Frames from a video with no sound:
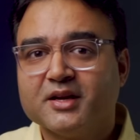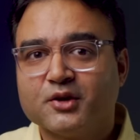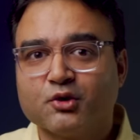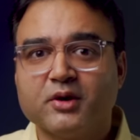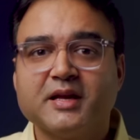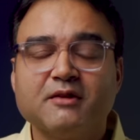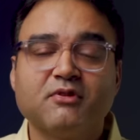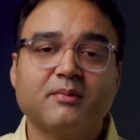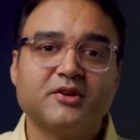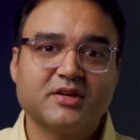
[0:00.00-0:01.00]
क्रॉनिक
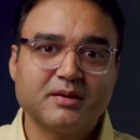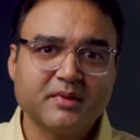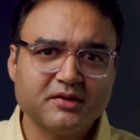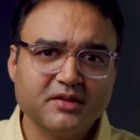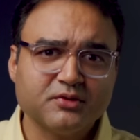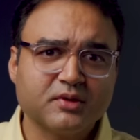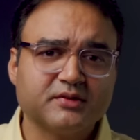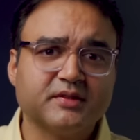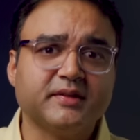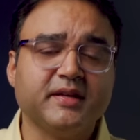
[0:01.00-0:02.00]
इन्फ्लामेशन हम किसी सूरत से